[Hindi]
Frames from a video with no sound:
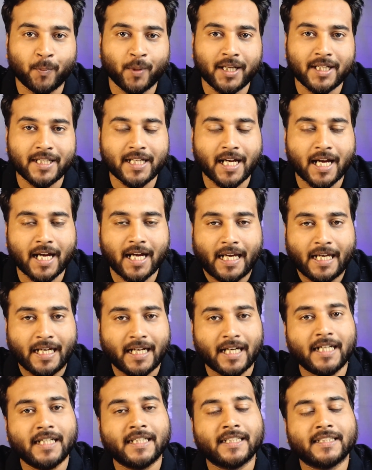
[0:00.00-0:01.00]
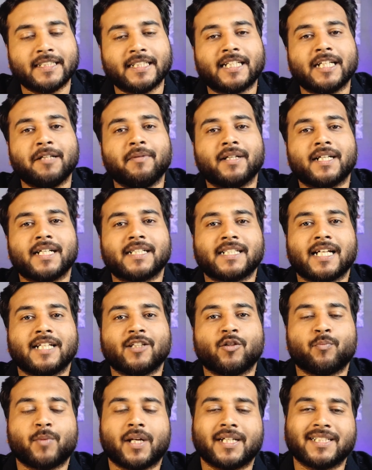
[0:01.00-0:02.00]
मिल जाएगा दिखने में कैसा
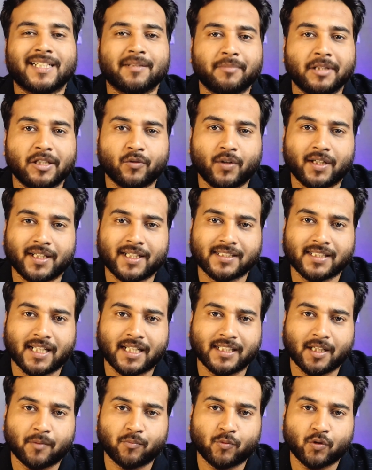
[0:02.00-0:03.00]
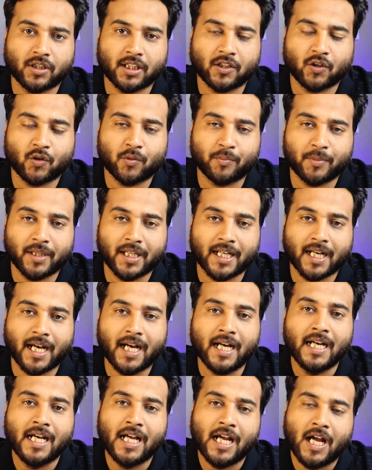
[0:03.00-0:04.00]
है तो प्लास्टिक बिल्कुल के साथ आपको देखने को
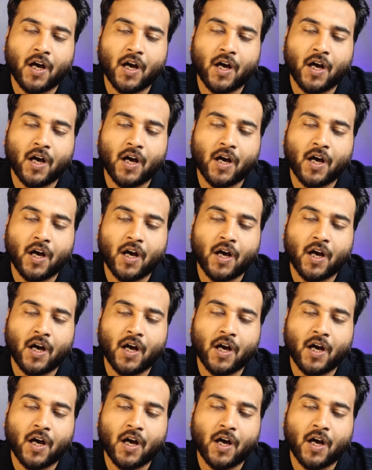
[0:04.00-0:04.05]
मिलेगा